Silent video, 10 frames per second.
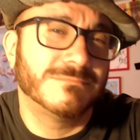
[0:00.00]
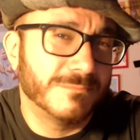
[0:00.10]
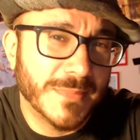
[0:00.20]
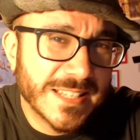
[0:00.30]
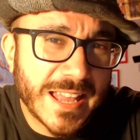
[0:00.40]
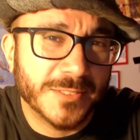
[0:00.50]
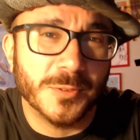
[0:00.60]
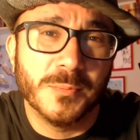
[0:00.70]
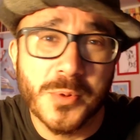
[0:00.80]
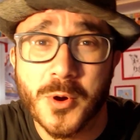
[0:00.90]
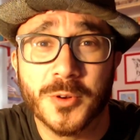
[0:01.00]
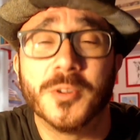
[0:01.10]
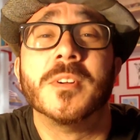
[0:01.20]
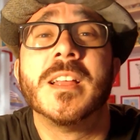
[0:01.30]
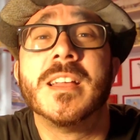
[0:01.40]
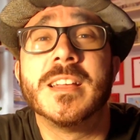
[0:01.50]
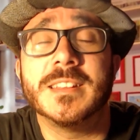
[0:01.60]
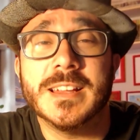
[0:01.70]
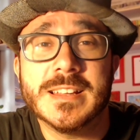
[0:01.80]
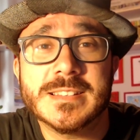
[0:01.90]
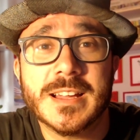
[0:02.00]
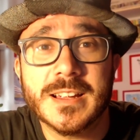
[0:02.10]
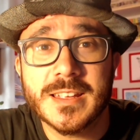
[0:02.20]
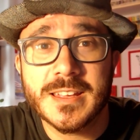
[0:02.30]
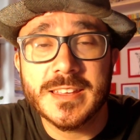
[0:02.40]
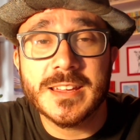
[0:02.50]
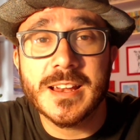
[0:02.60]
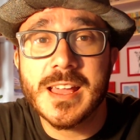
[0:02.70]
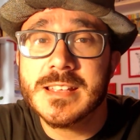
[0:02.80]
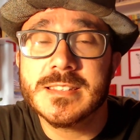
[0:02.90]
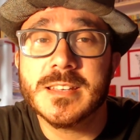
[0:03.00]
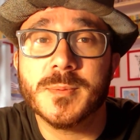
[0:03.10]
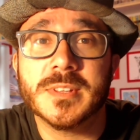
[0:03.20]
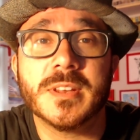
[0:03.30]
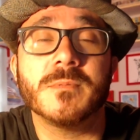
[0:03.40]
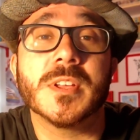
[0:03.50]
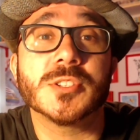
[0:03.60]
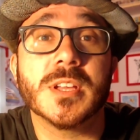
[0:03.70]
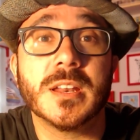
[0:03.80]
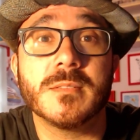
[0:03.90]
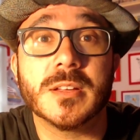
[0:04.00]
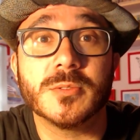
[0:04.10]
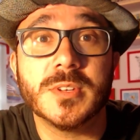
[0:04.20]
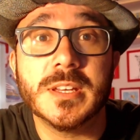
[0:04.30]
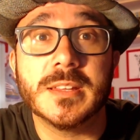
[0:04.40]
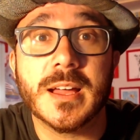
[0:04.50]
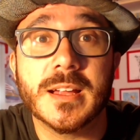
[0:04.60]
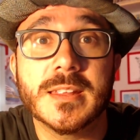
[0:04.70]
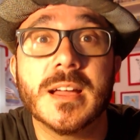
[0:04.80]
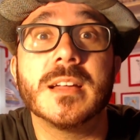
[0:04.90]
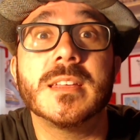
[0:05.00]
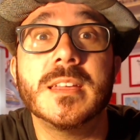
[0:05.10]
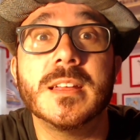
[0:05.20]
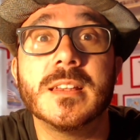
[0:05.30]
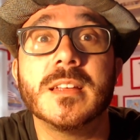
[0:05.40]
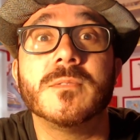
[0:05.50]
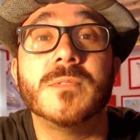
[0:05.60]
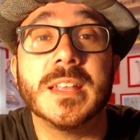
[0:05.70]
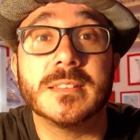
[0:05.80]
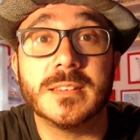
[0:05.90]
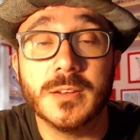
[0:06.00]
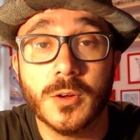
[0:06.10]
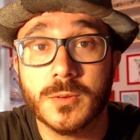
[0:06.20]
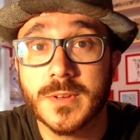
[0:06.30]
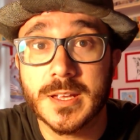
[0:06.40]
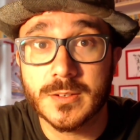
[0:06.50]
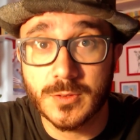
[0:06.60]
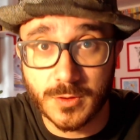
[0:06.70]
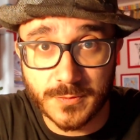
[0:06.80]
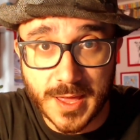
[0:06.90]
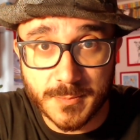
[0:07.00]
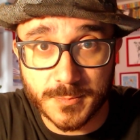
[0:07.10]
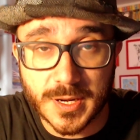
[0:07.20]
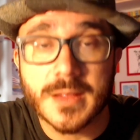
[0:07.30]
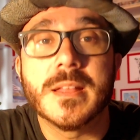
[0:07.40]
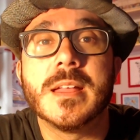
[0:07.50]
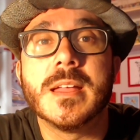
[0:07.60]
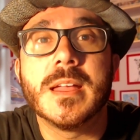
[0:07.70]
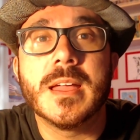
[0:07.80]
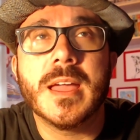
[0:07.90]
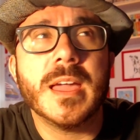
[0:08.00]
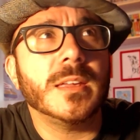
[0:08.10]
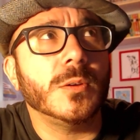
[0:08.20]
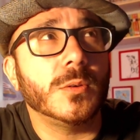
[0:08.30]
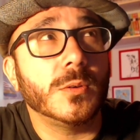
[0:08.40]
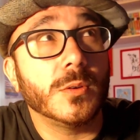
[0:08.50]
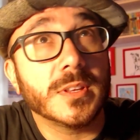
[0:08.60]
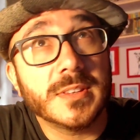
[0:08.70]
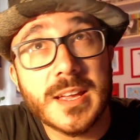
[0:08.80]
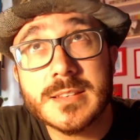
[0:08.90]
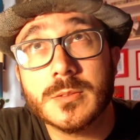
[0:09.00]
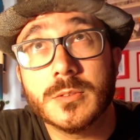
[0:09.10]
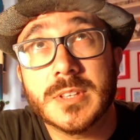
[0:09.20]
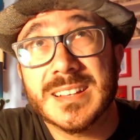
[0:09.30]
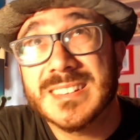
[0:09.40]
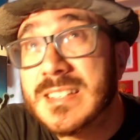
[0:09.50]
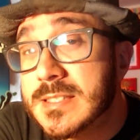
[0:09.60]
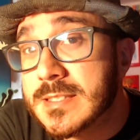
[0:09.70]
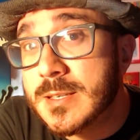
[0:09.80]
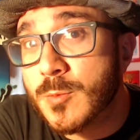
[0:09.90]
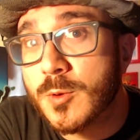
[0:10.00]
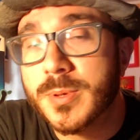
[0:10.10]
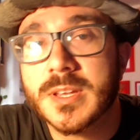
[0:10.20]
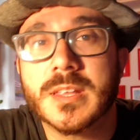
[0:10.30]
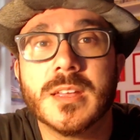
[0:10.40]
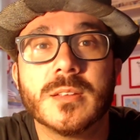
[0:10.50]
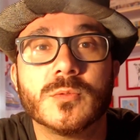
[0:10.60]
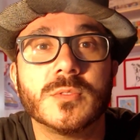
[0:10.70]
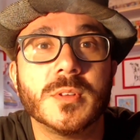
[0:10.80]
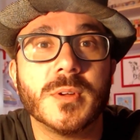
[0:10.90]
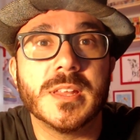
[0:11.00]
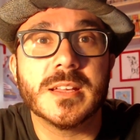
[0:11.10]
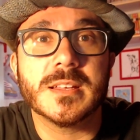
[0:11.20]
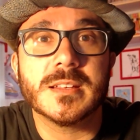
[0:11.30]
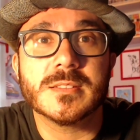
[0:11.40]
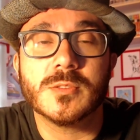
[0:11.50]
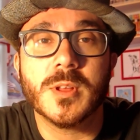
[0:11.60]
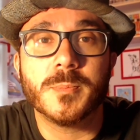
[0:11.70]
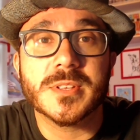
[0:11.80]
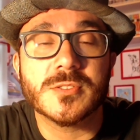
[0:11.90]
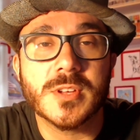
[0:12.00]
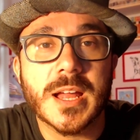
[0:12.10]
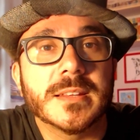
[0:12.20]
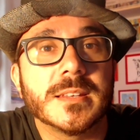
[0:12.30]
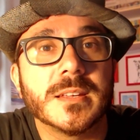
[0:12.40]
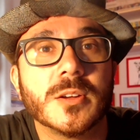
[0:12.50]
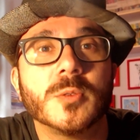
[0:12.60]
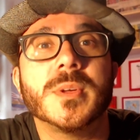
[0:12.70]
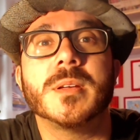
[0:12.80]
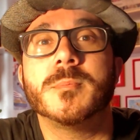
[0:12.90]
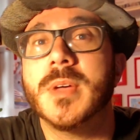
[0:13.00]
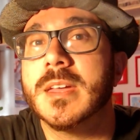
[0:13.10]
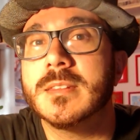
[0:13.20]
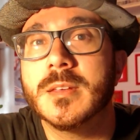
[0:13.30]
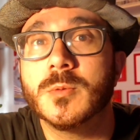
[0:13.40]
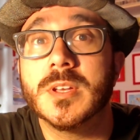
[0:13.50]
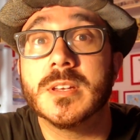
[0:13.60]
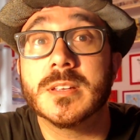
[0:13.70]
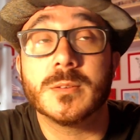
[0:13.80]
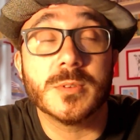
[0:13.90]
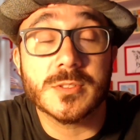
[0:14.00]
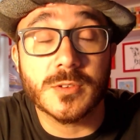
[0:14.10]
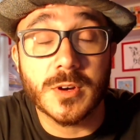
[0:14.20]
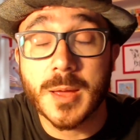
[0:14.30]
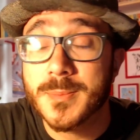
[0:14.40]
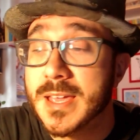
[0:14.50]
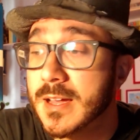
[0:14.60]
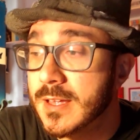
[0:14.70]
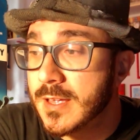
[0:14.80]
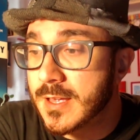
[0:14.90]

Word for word: un mesetto buono nelle sale inglesi, mentre invece è arrivato in Italia il 29 novembre. E io l'ho atteso tantissimo perché tutti quelli che sono appassionati come me dei Queen, quindi sono la mia